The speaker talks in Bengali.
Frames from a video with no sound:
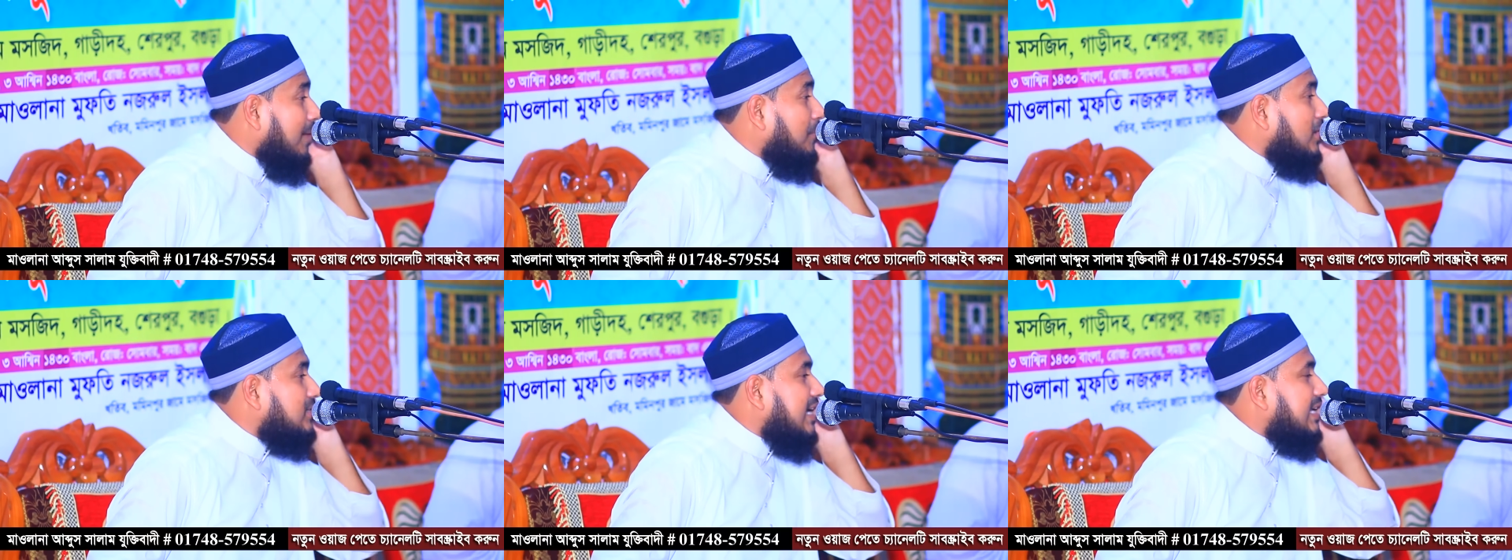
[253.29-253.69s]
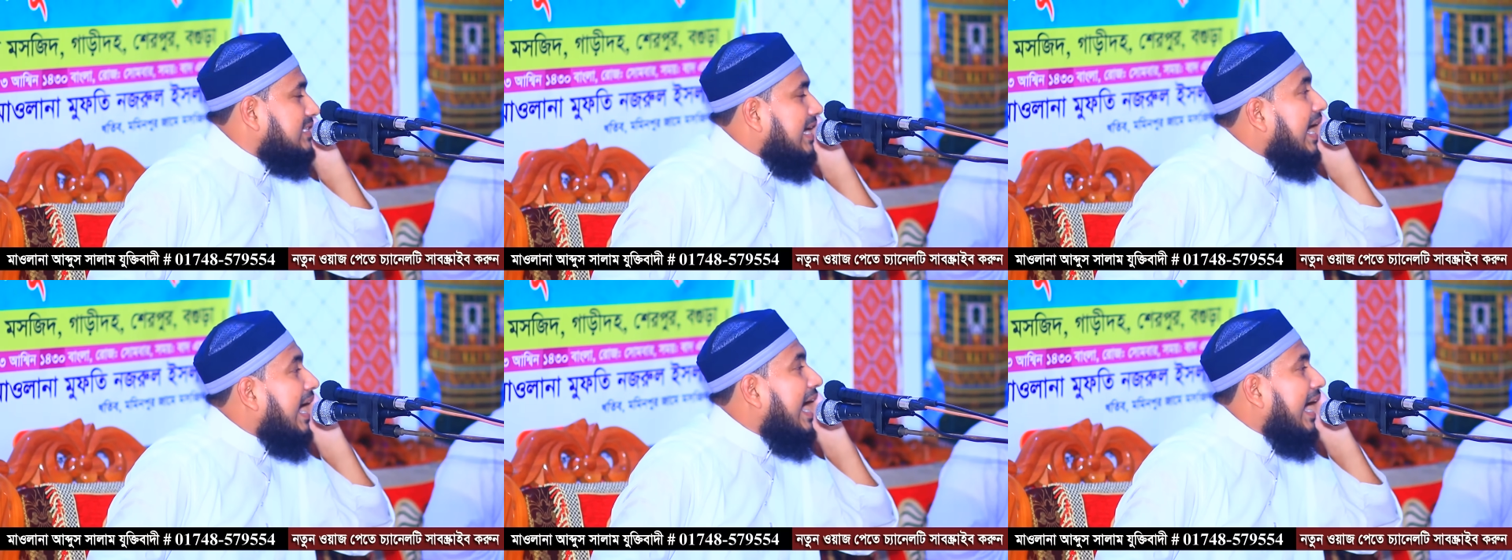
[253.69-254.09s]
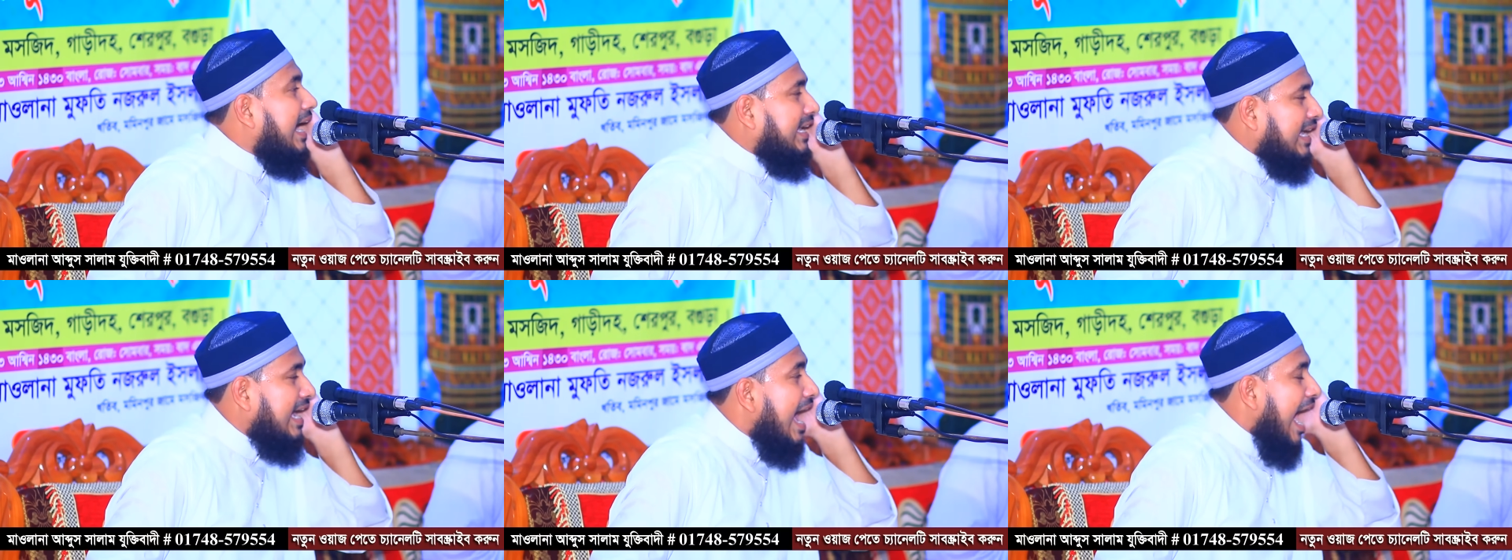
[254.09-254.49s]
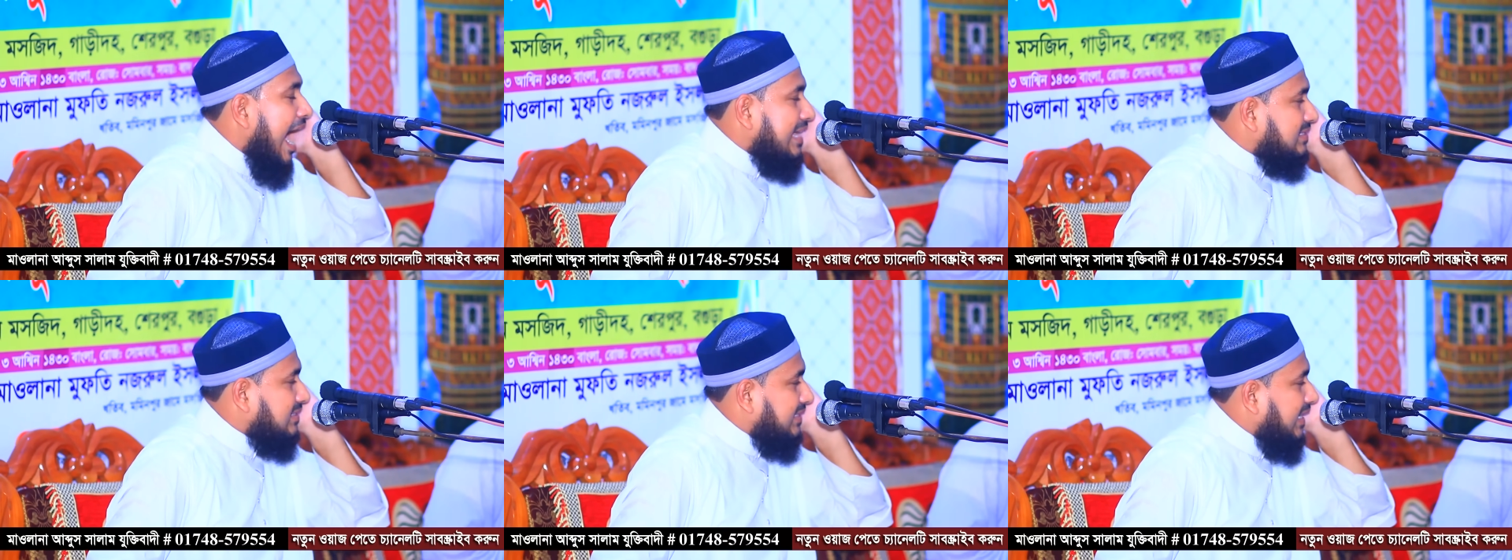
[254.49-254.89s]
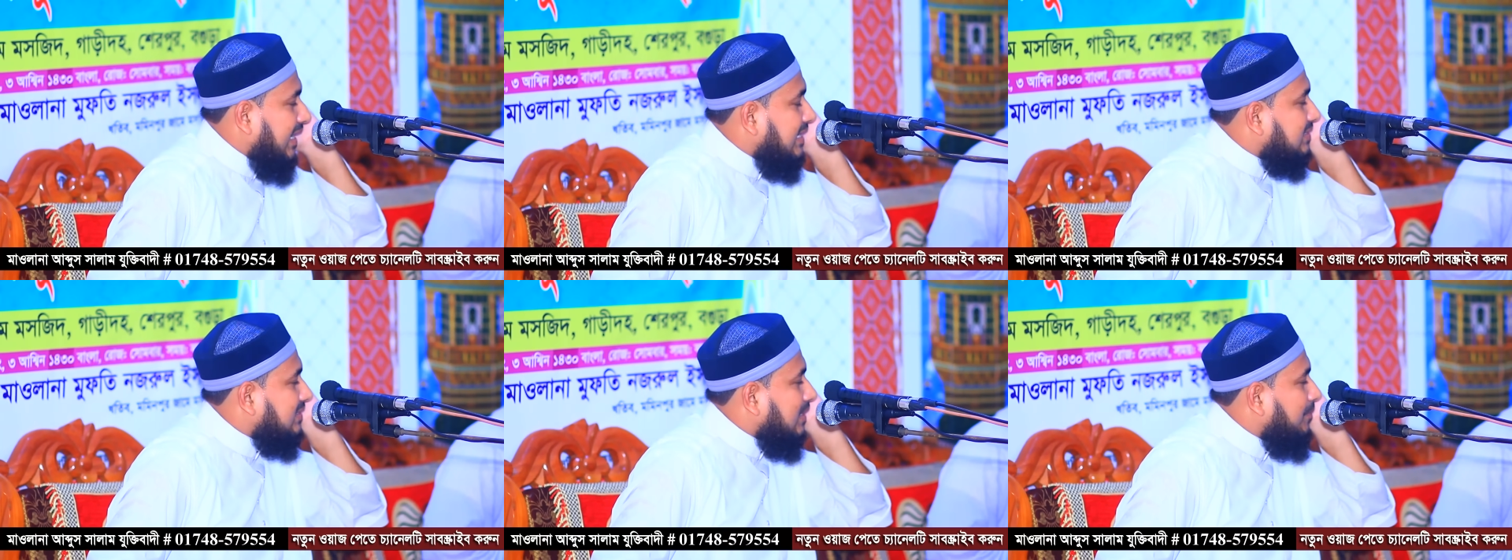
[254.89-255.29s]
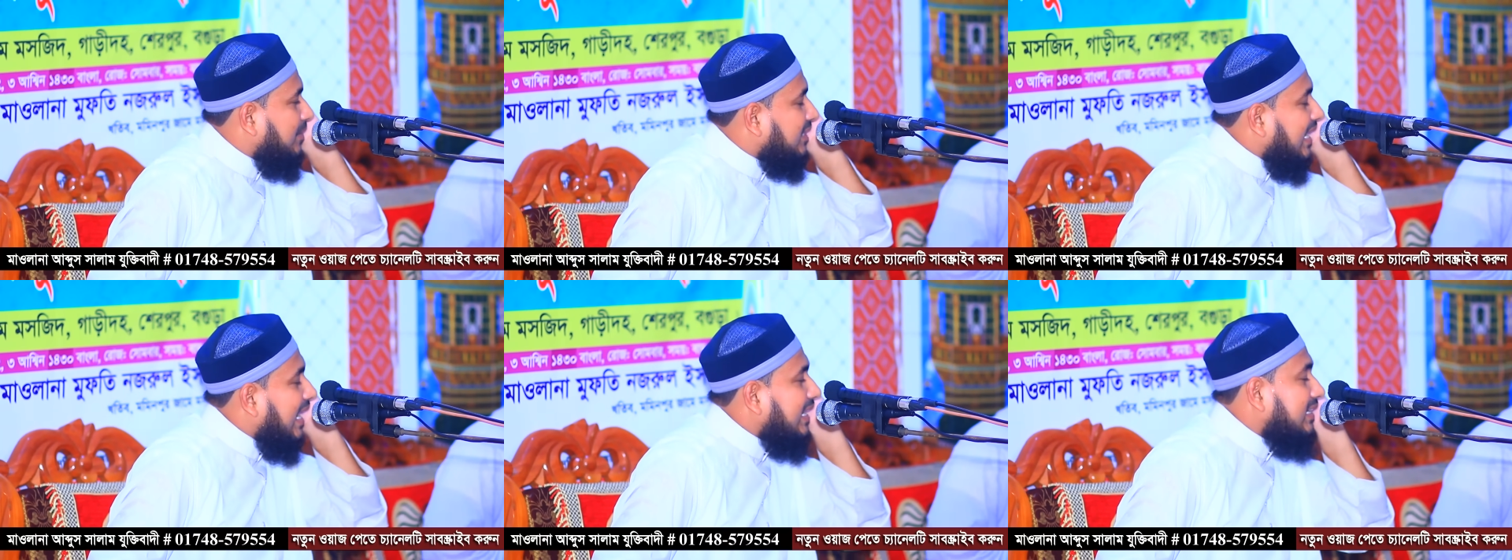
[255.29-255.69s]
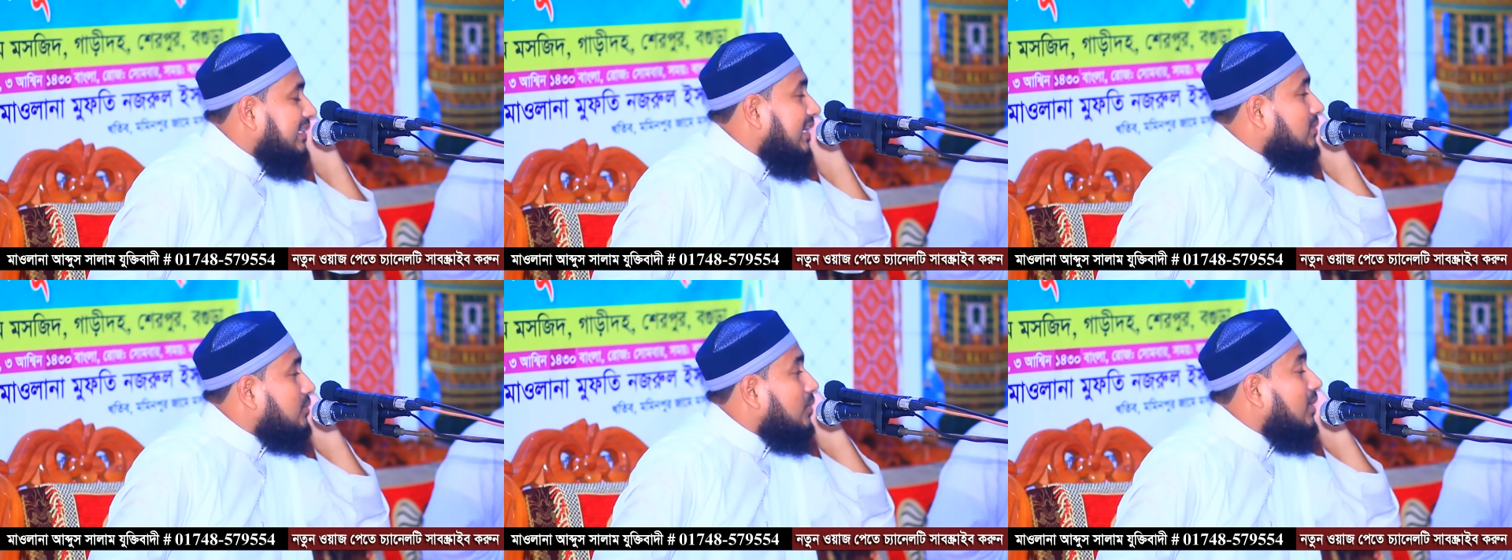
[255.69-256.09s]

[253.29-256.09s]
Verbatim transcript: বোঝা যায় হাসতে হাসতে বিদায় নিয়ে